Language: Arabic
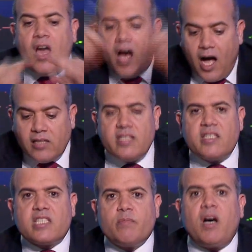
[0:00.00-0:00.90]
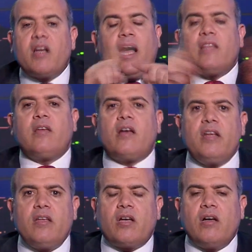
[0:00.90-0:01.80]
حط استثمار حط
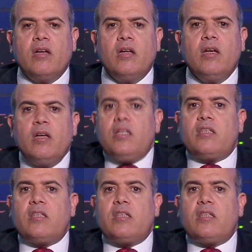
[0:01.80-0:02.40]
خريطه دي